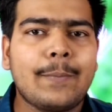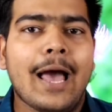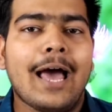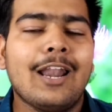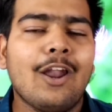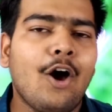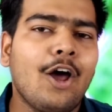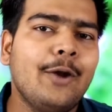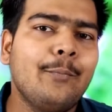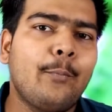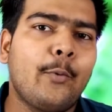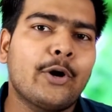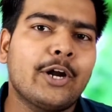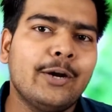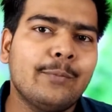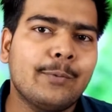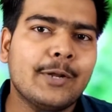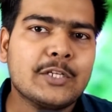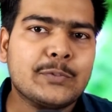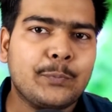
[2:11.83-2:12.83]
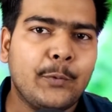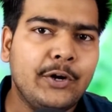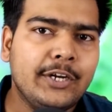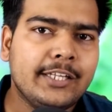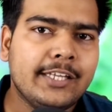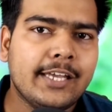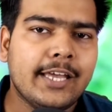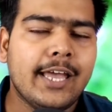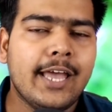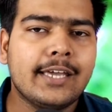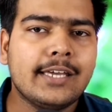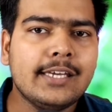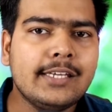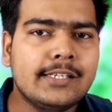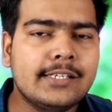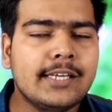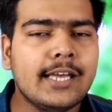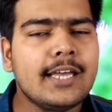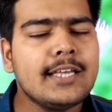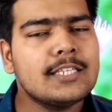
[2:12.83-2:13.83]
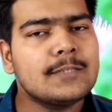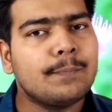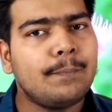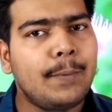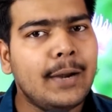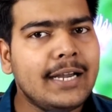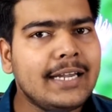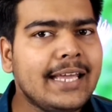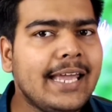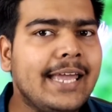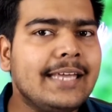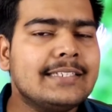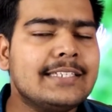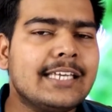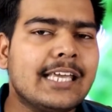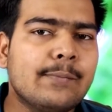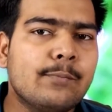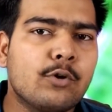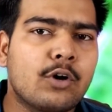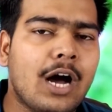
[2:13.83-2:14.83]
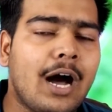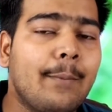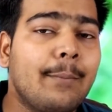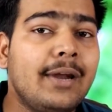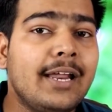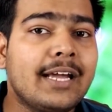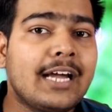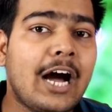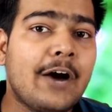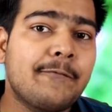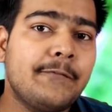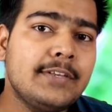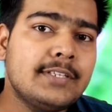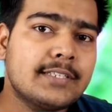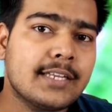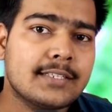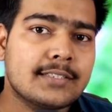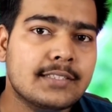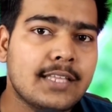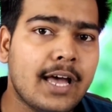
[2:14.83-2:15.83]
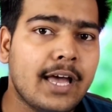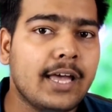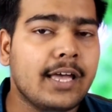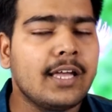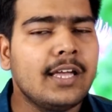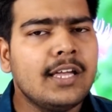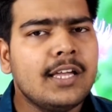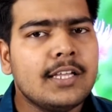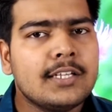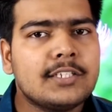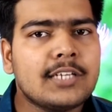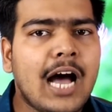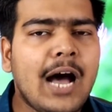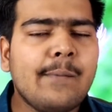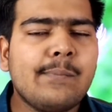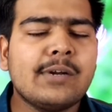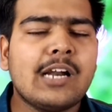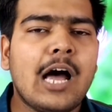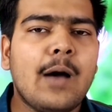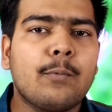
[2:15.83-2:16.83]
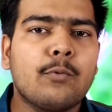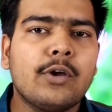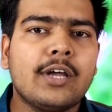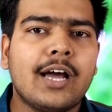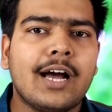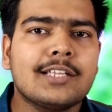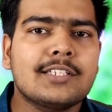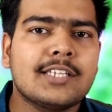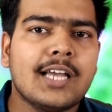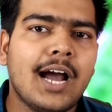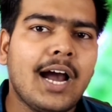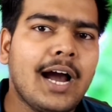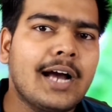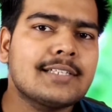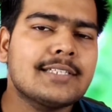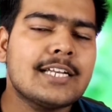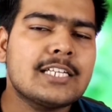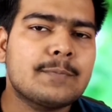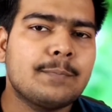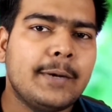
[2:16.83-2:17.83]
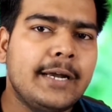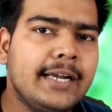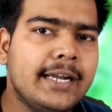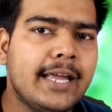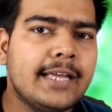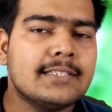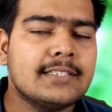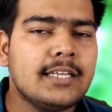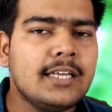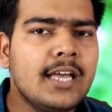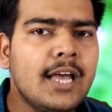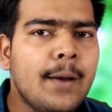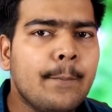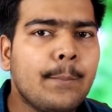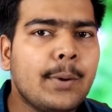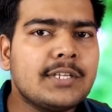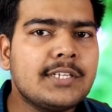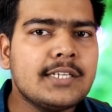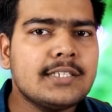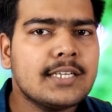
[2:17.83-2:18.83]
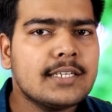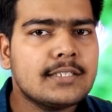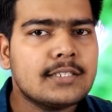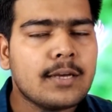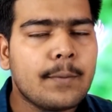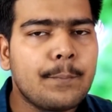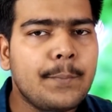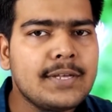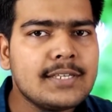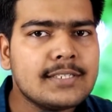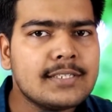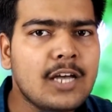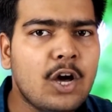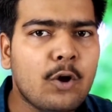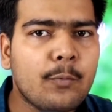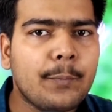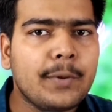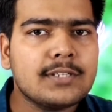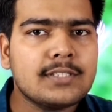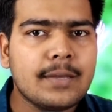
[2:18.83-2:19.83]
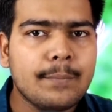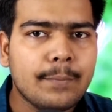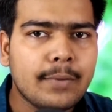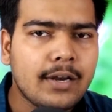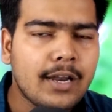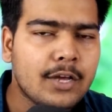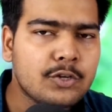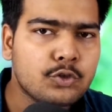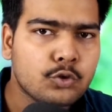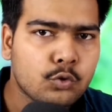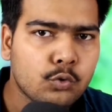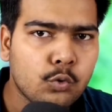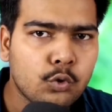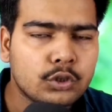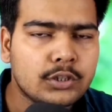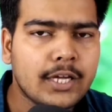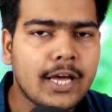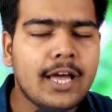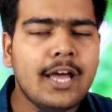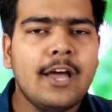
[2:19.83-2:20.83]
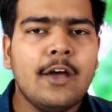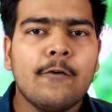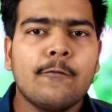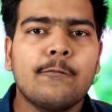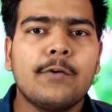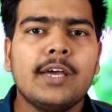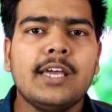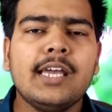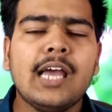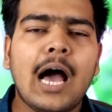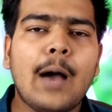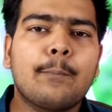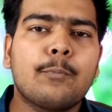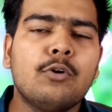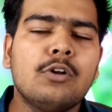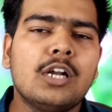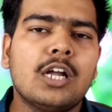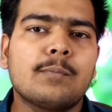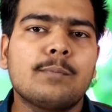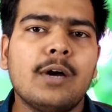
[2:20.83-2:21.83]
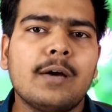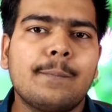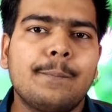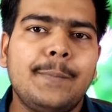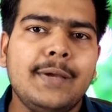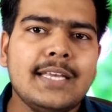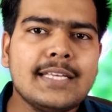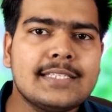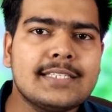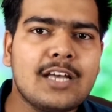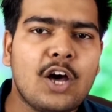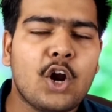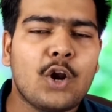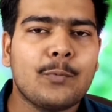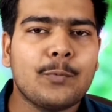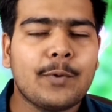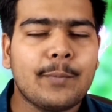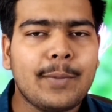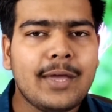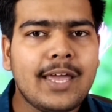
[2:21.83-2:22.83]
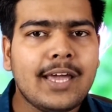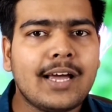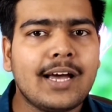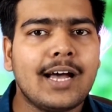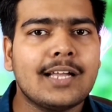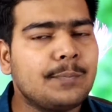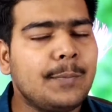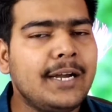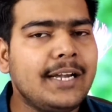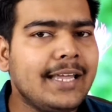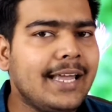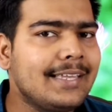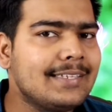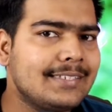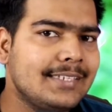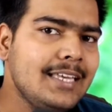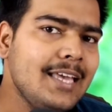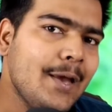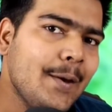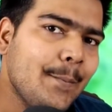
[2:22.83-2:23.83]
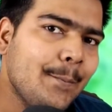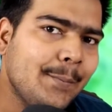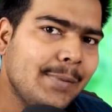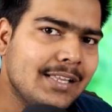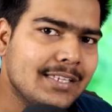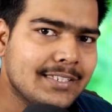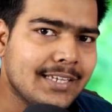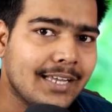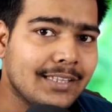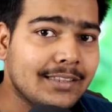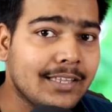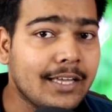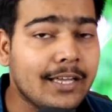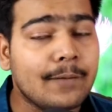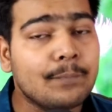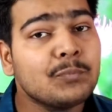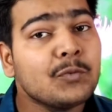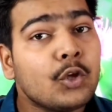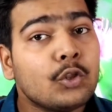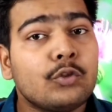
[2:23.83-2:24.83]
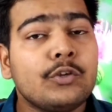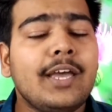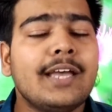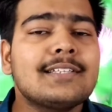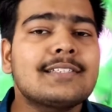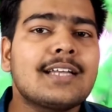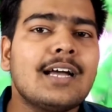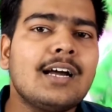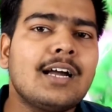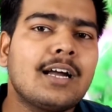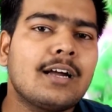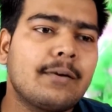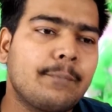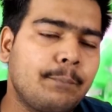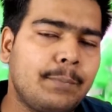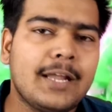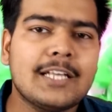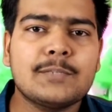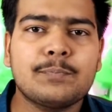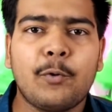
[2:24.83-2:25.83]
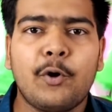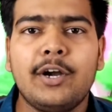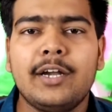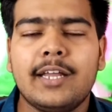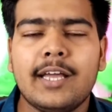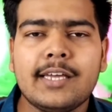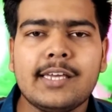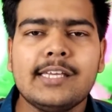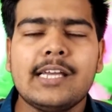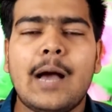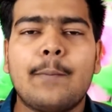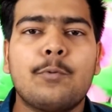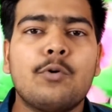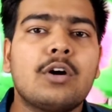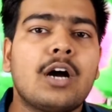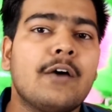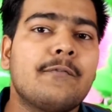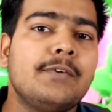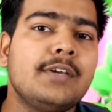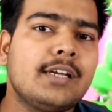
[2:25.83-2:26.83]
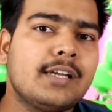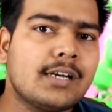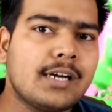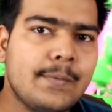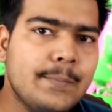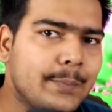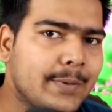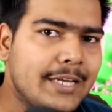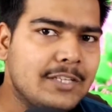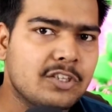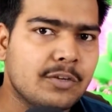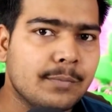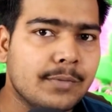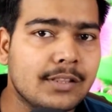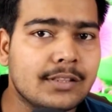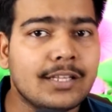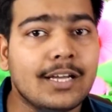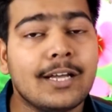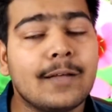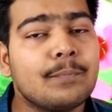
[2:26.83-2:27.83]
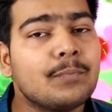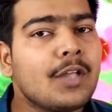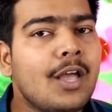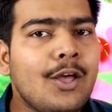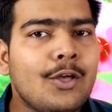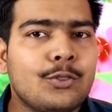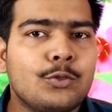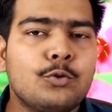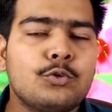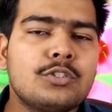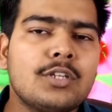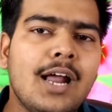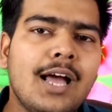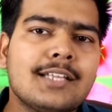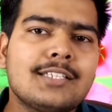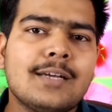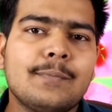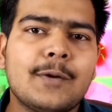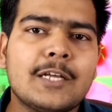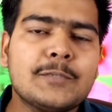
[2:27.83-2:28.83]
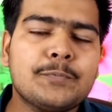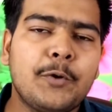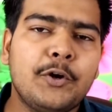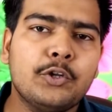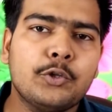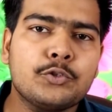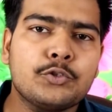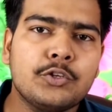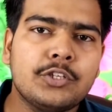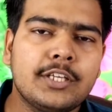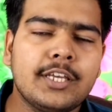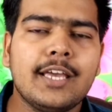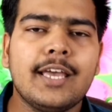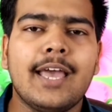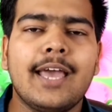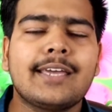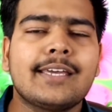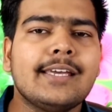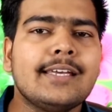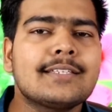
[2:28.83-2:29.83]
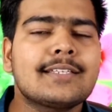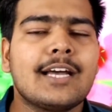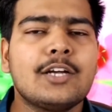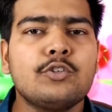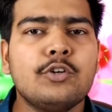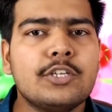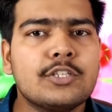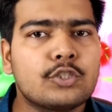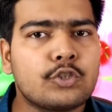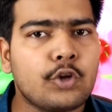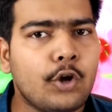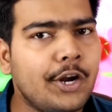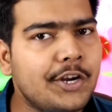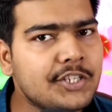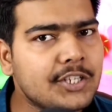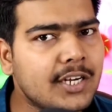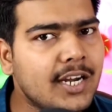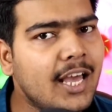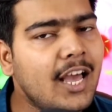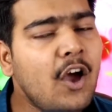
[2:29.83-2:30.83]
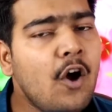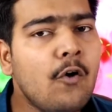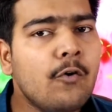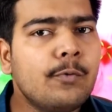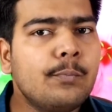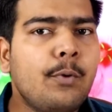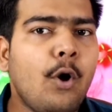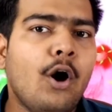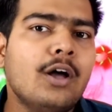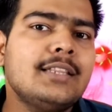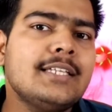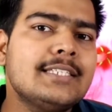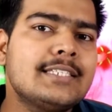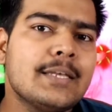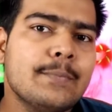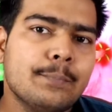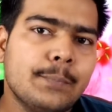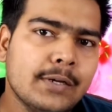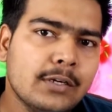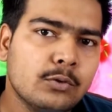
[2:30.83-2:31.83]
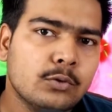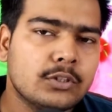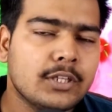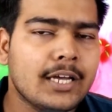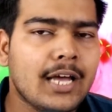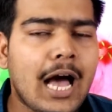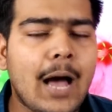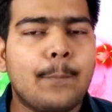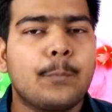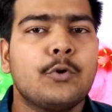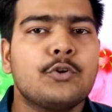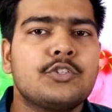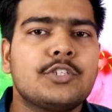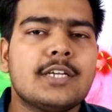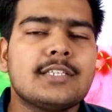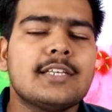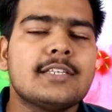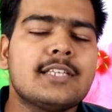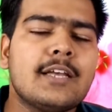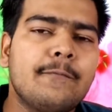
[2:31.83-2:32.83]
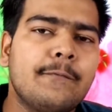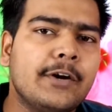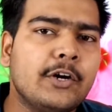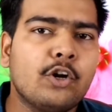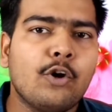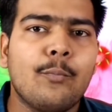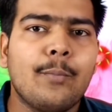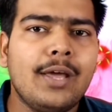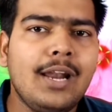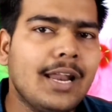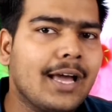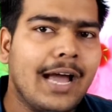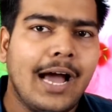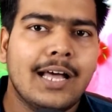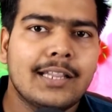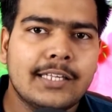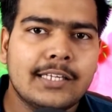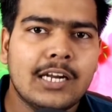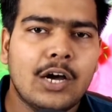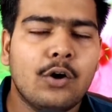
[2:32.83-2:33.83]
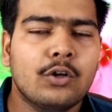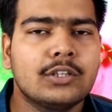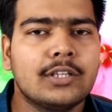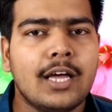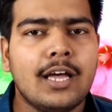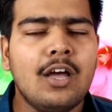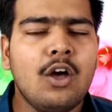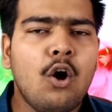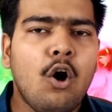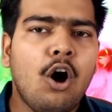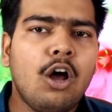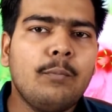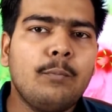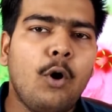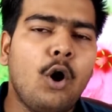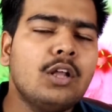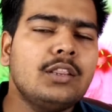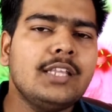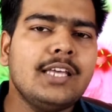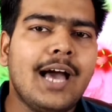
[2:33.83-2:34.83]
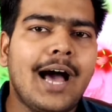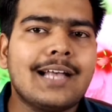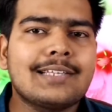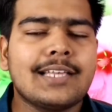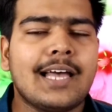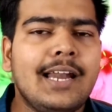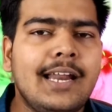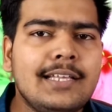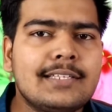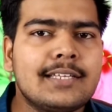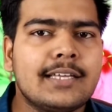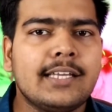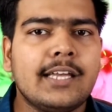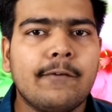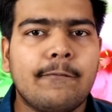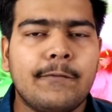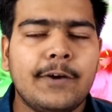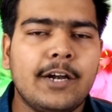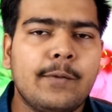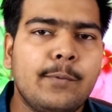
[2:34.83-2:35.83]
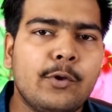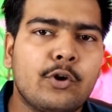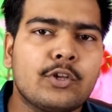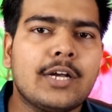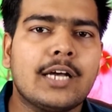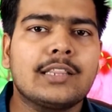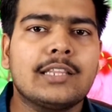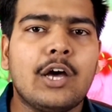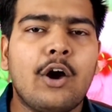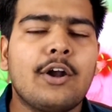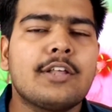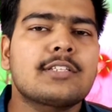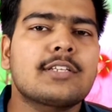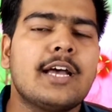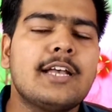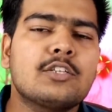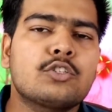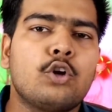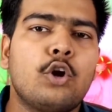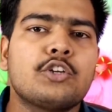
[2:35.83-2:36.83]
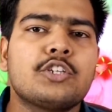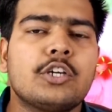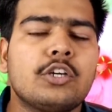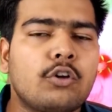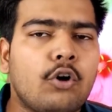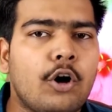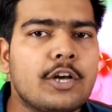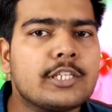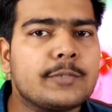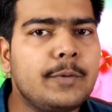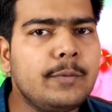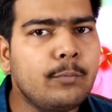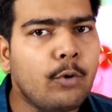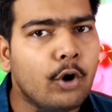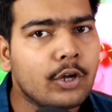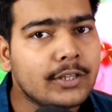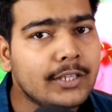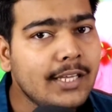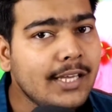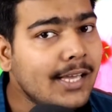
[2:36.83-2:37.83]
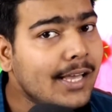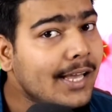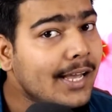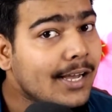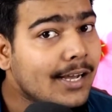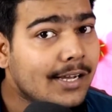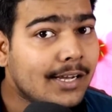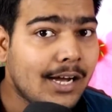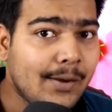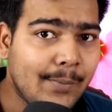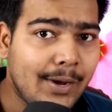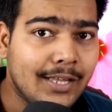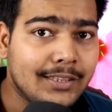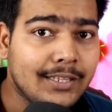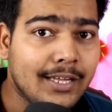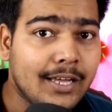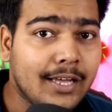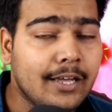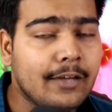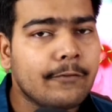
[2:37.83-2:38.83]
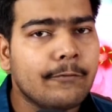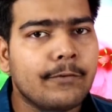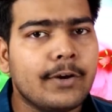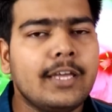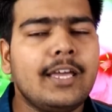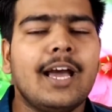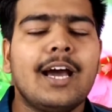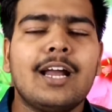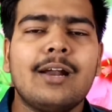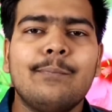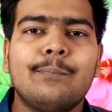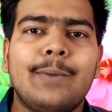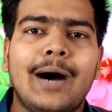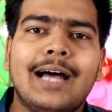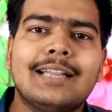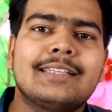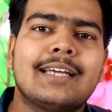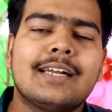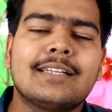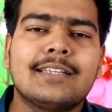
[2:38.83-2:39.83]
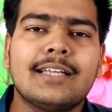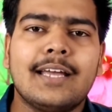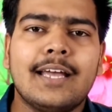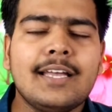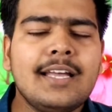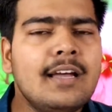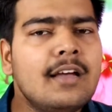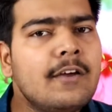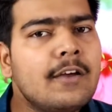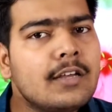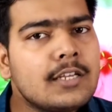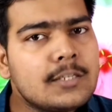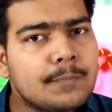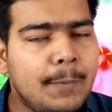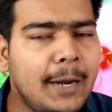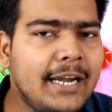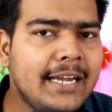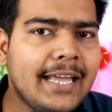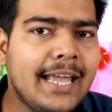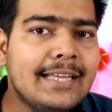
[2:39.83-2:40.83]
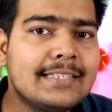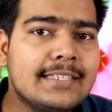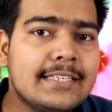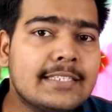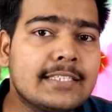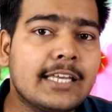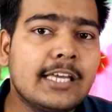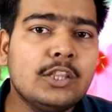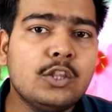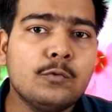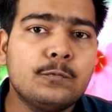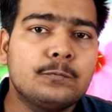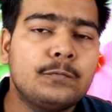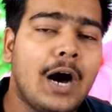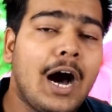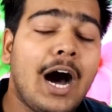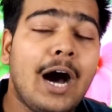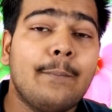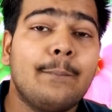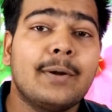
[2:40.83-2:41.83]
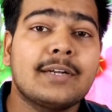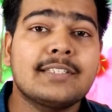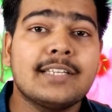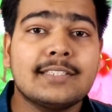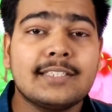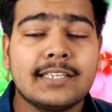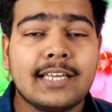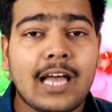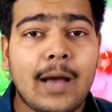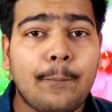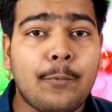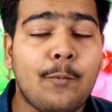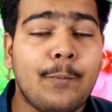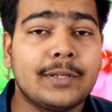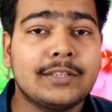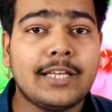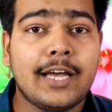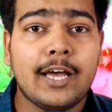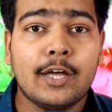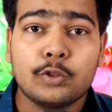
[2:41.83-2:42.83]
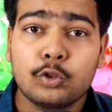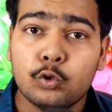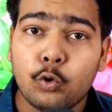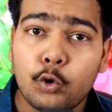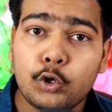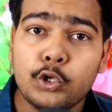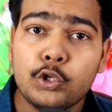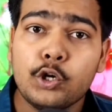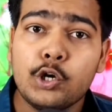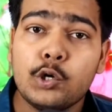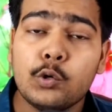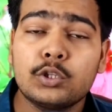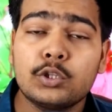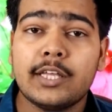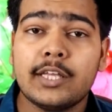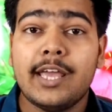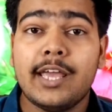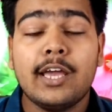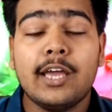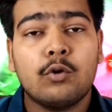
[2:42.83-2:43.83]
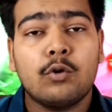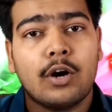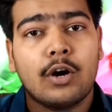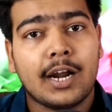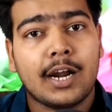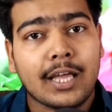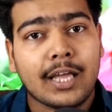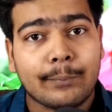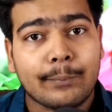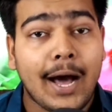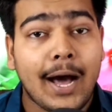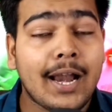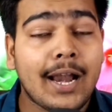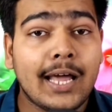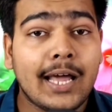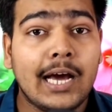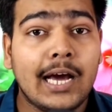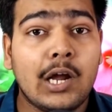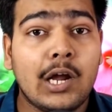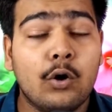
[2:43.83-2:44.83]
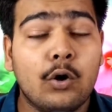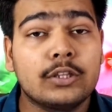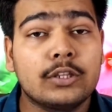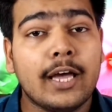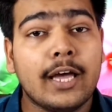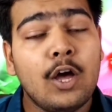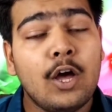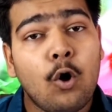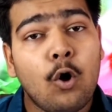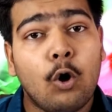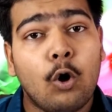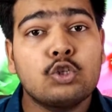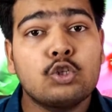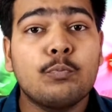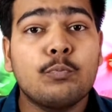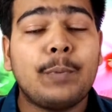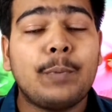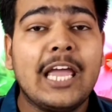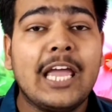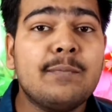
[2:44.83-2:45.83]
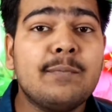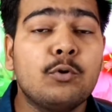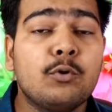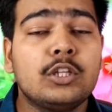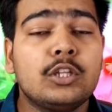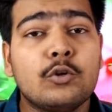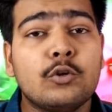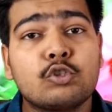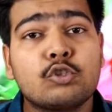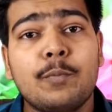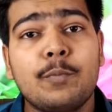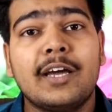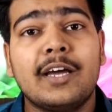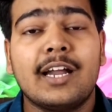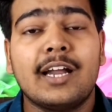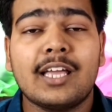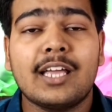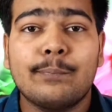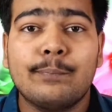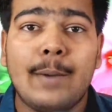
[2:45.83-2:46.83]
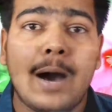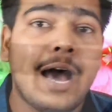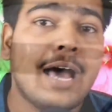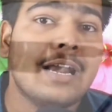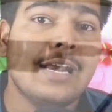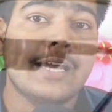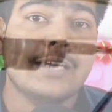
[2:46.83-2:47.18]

पहला और इंपॉर्टेंट प्लस पॉइंट यह है कि यह स्प्लिट एसी के मुकाबले काफ़ी सस्ता है जहां पर आपको एक अच्छा खासा स्प्लिट एसी 25 से छब्बीस हज़ार रुपये से मिलना शुरू होता है वही आपको लगभग बीस हज़ार रुपये में एक अच्छा एसी मिल जाता है तो ये इसका प्लस पॉइंट है कि आपको काफ़ी कम प्राइस में मिलता है दूसरा अच्छा प्लस पॉइंट दोस्तों ये है कि इसका जो इंस्टॉलेशन है वो बहुत ही सिंपल होता है आपको जस्ट इसे विंडो में लगा देना होता है और बहुत ही आसानी से ये फिट भी हो जाता है और इसका इंस्टॉलेशन कॉस्ट भी बहुत ही कम आता है वही अगर हम बात करते हैं स्प्लिट ए की तो वहां पर जैसे कि आपको पता है दो यूनिट होते हैं एक को घर के बाहर लगाना होता है और जो पाइप होती है उसको भी घर के बाहर